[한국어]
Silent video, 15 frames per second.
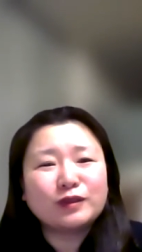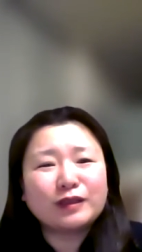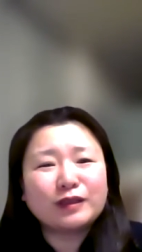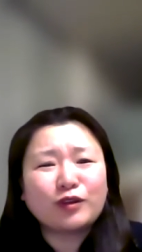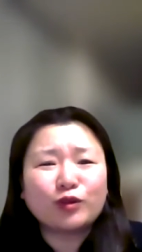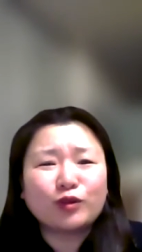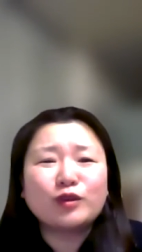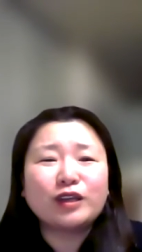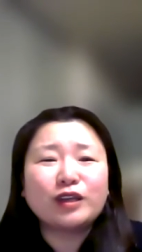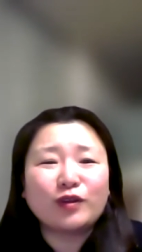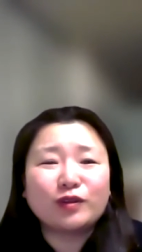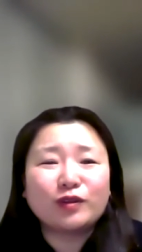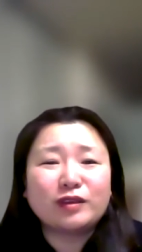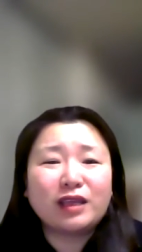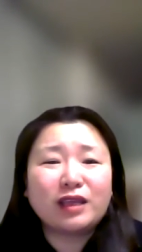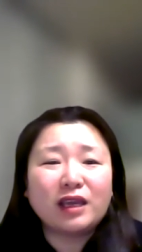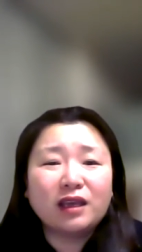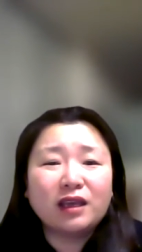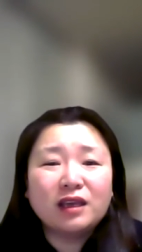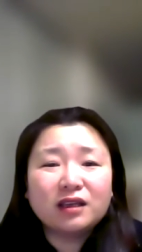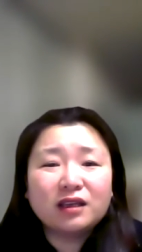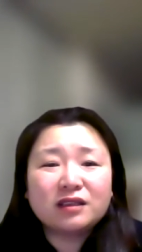것들이었는데
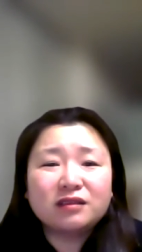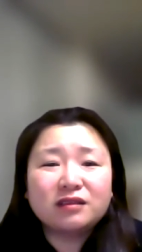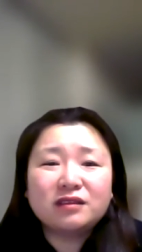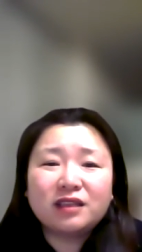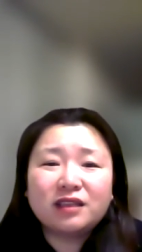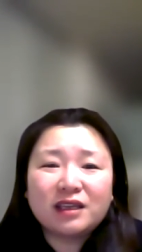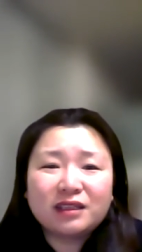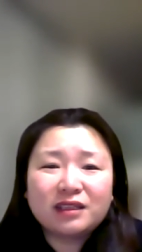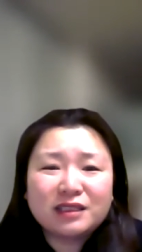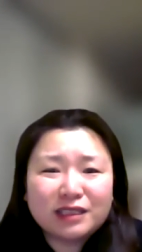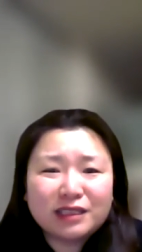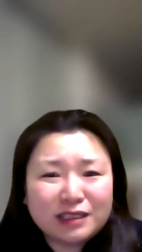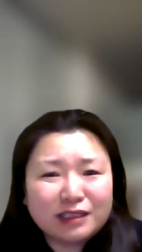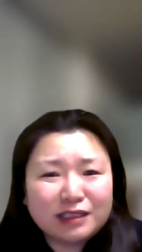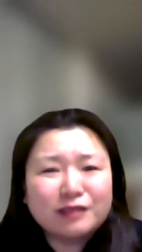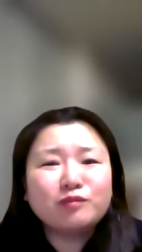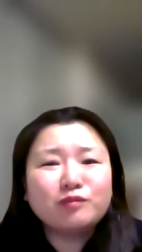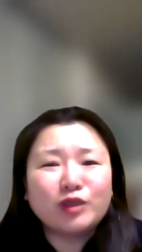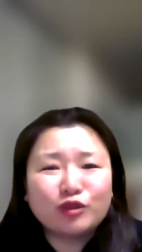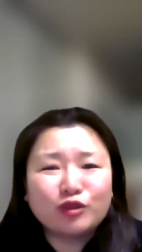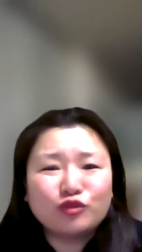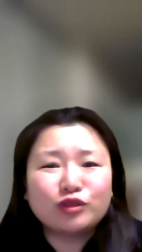근데 지금
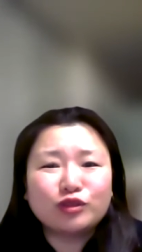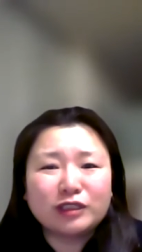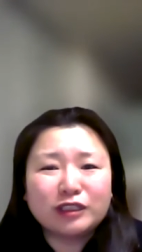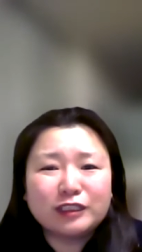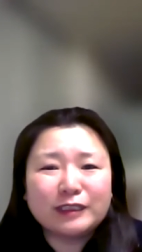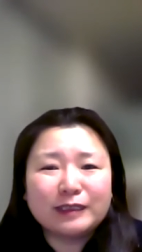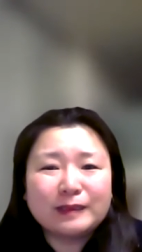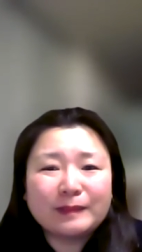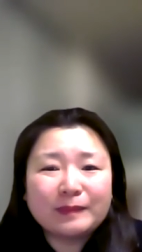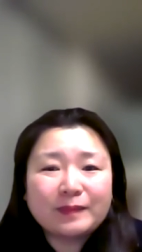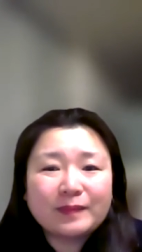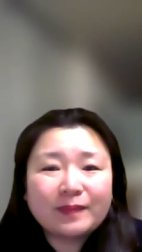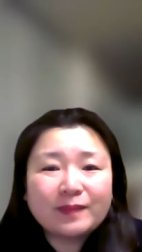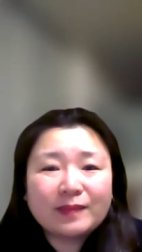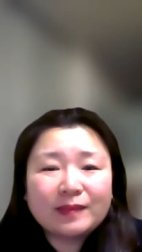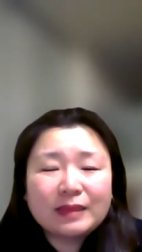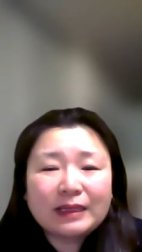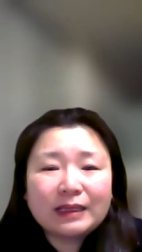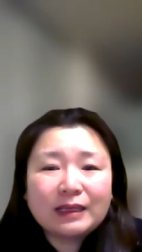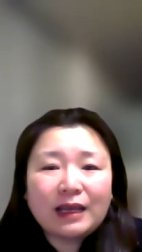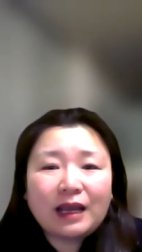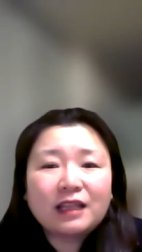미국은
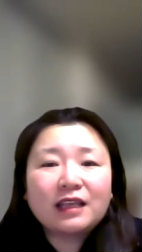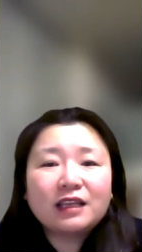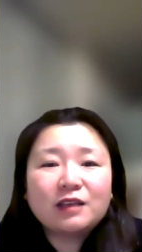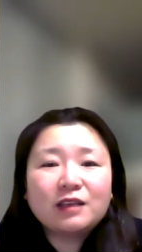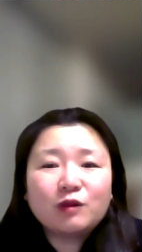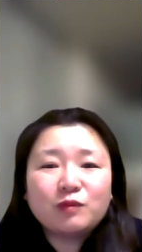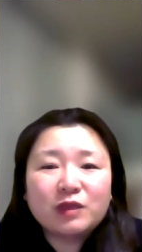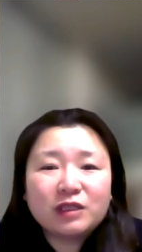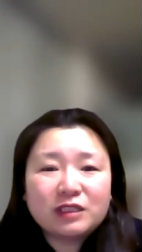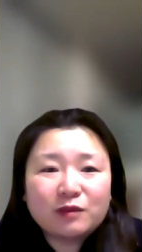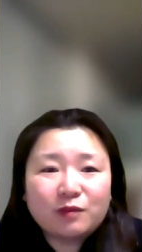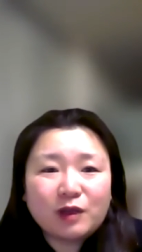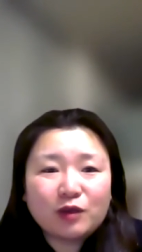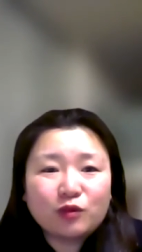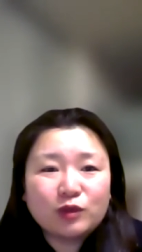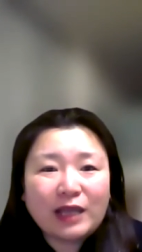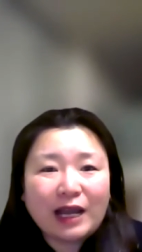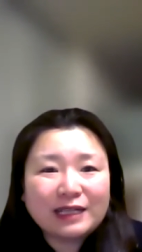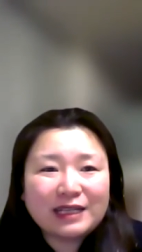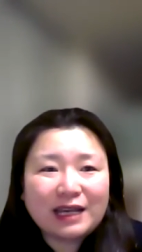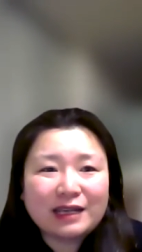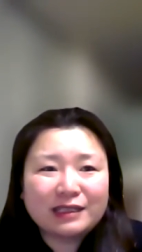하나님을 믿지 말고 나
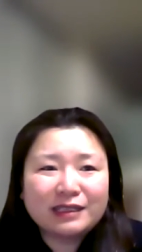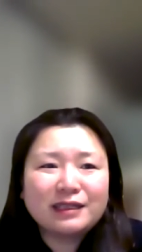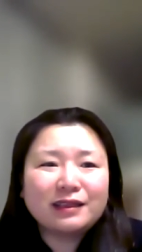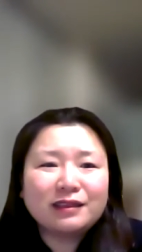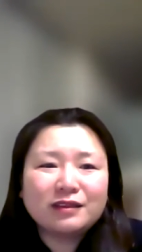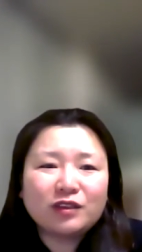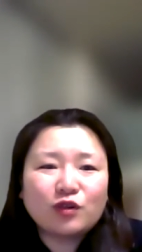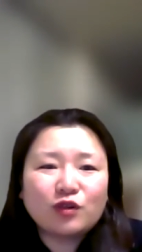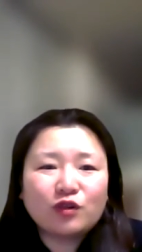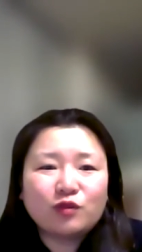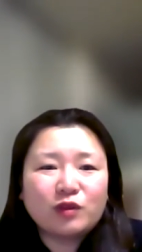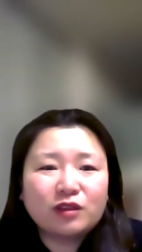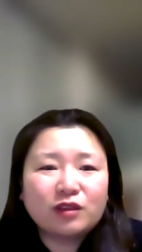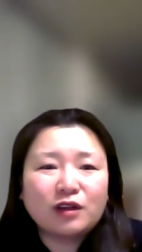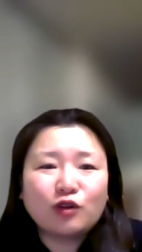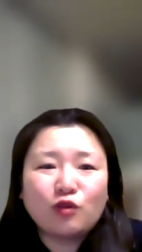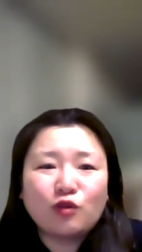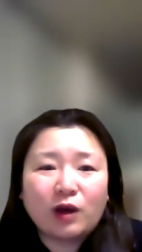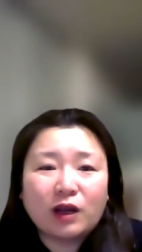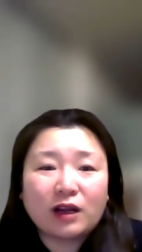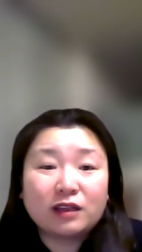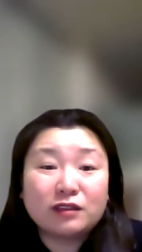자신의 능력을 믿으라고
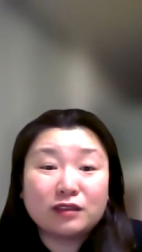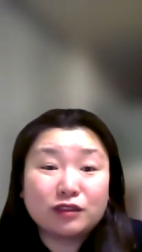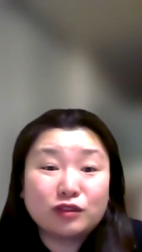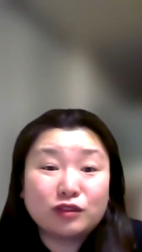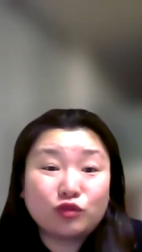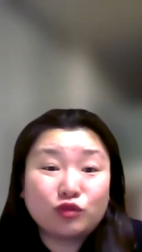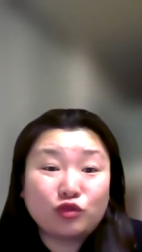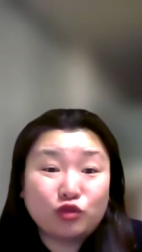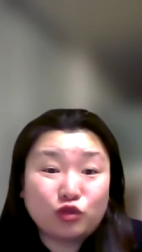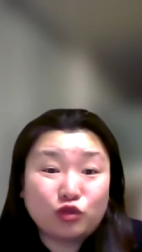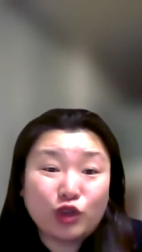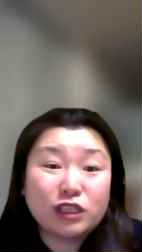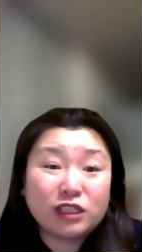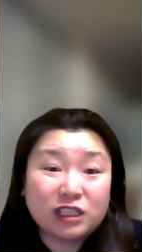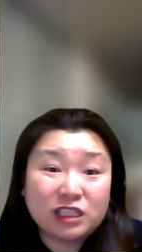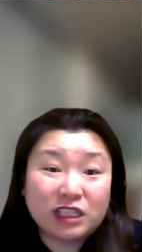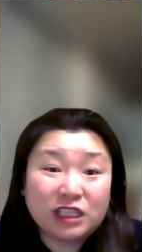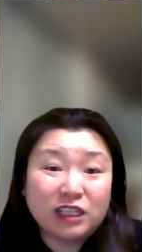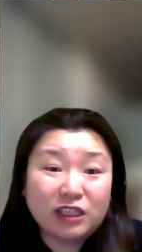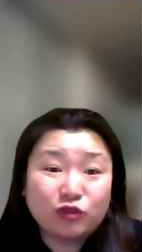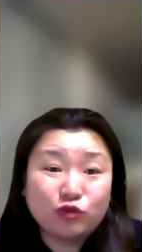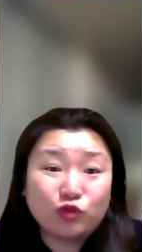말하는
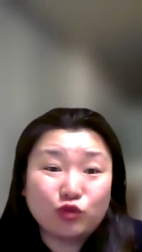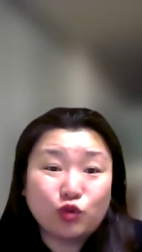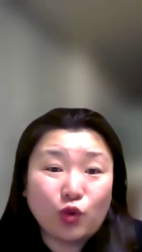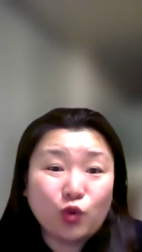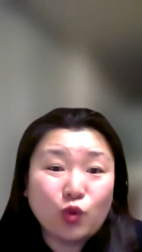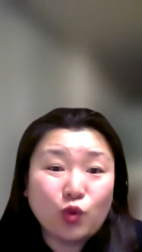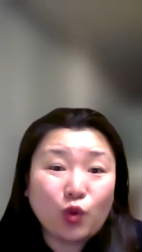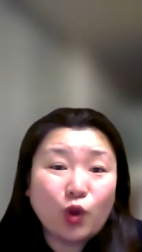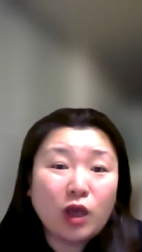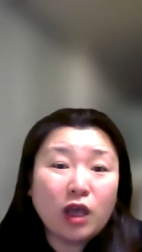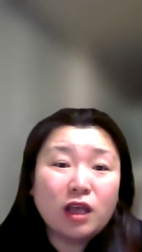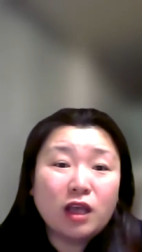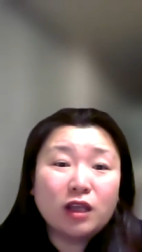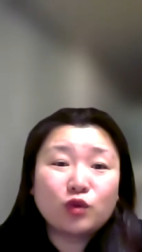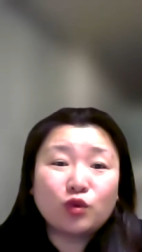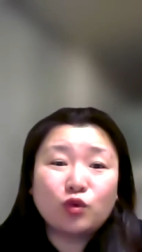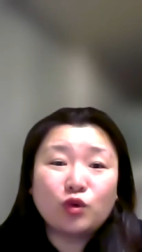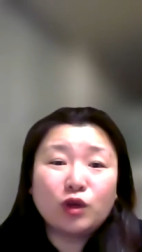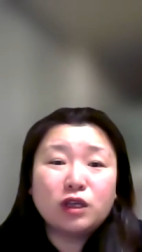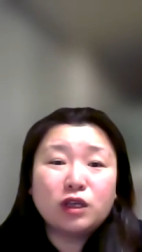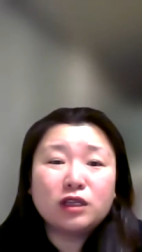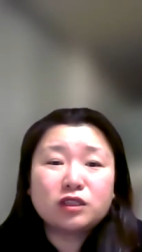뉴에이지 운동,
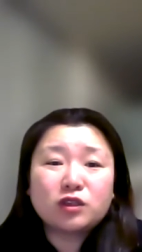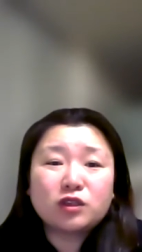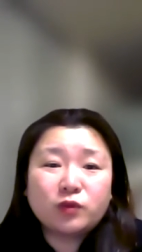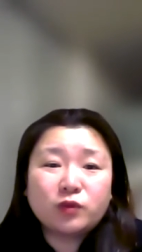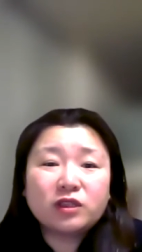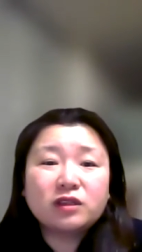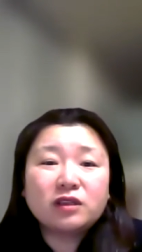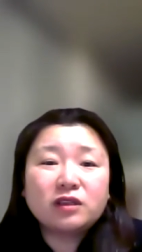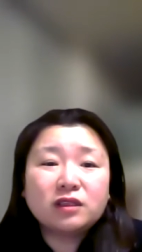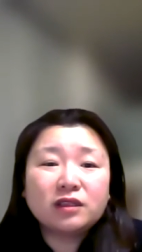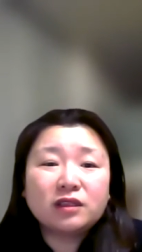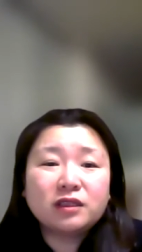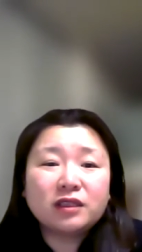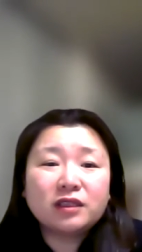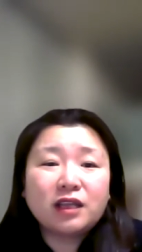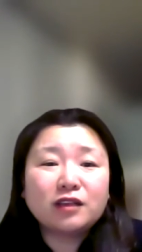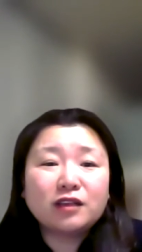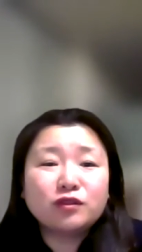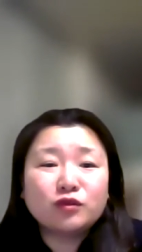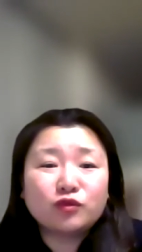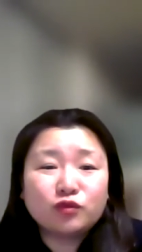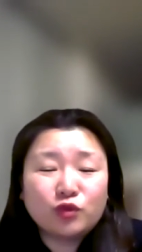또 접신을
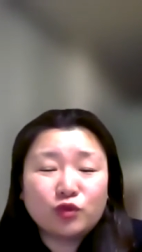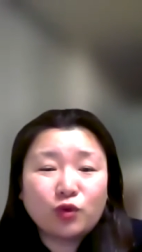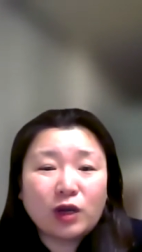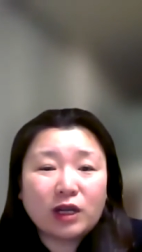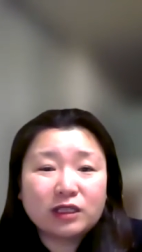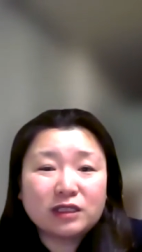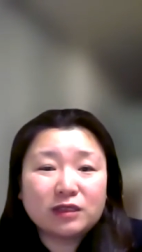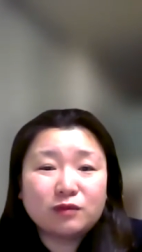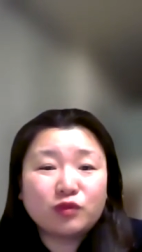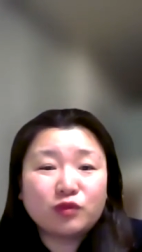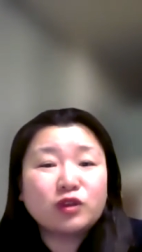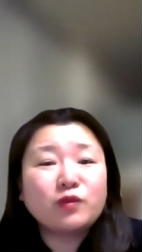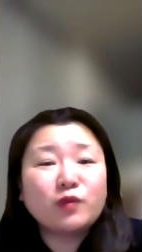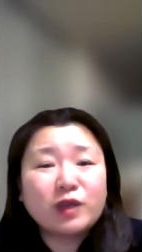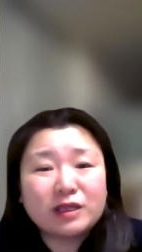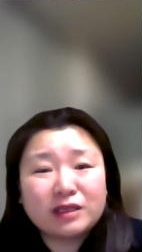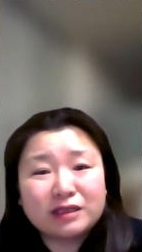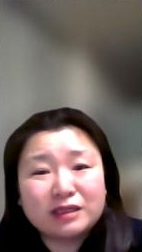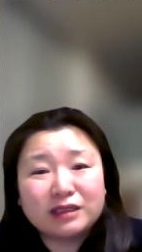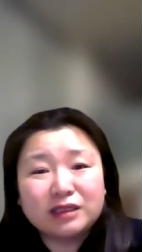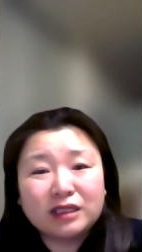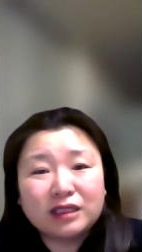한 운동하는
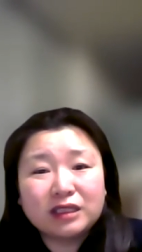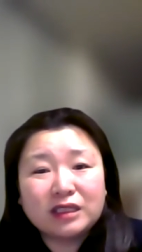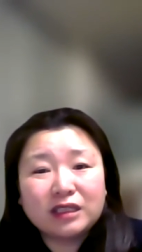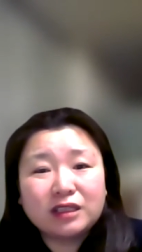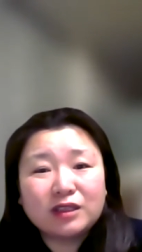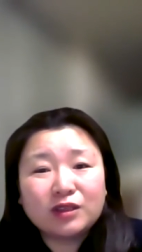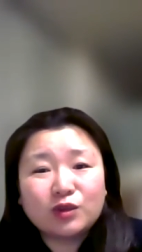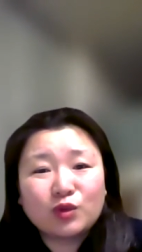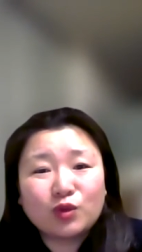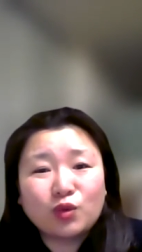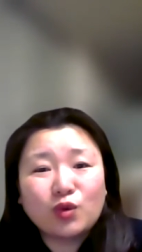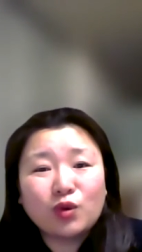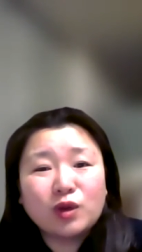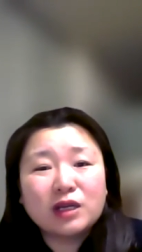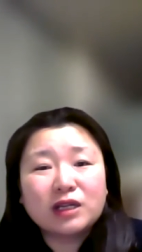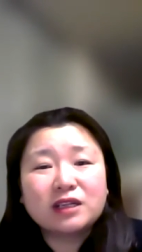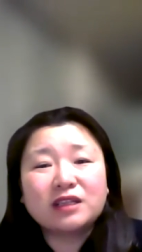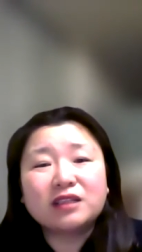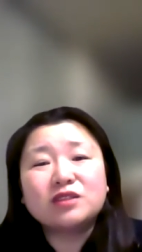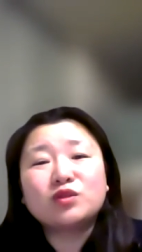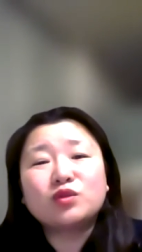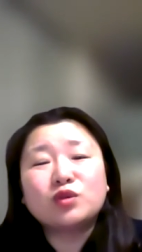프리메이슨, 또
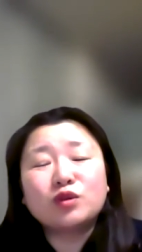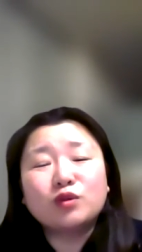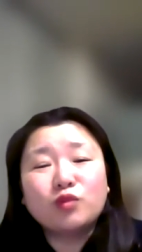그리스도를